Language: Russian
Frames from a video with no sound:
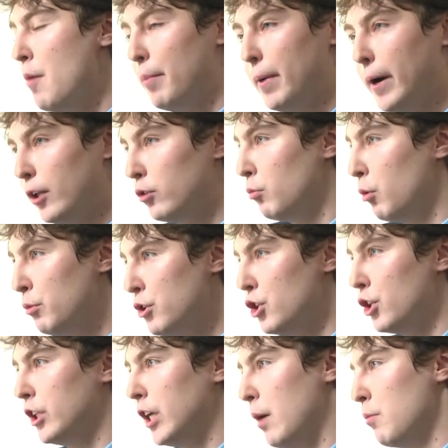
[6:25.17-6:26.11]
Поэтому мы
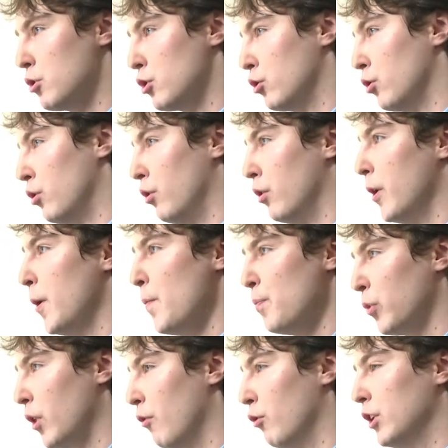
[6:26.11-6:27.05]
считаем, что
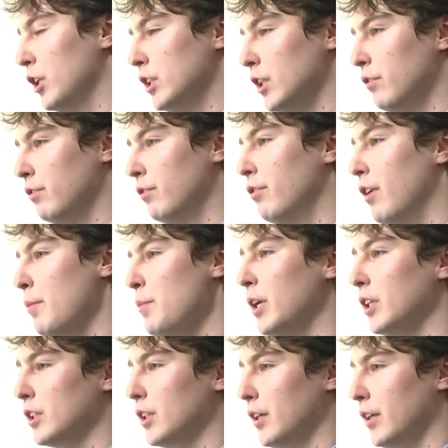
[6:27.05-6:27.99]
вот эти два
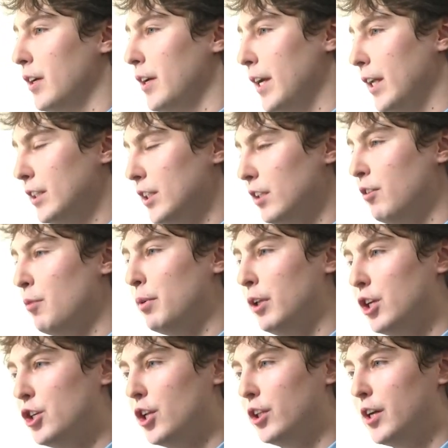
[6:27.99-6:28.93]
места и те две
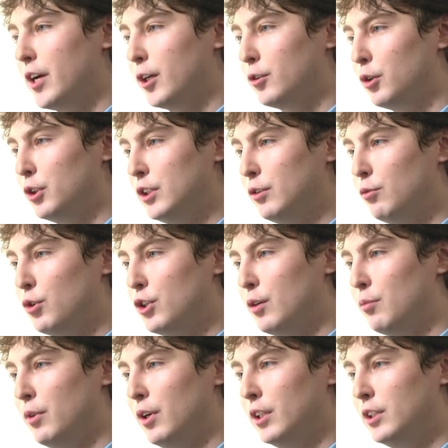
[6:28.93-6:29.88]
площадки, которые
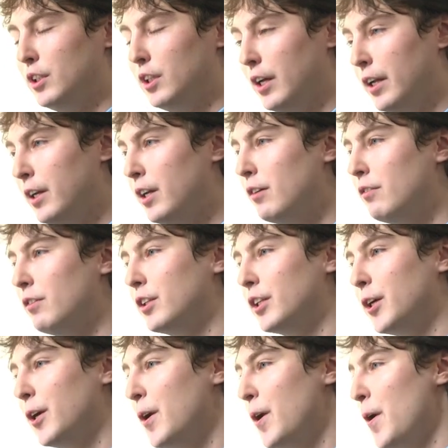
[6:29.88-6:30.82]
сегодня были
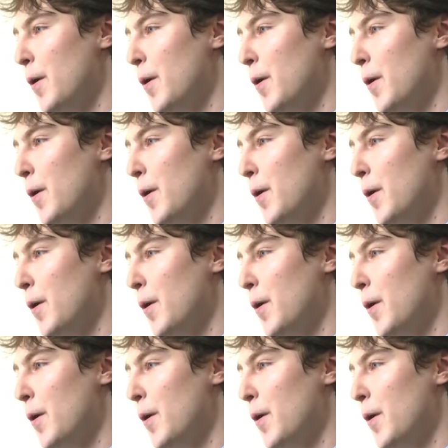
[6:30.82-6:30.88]
декларированы,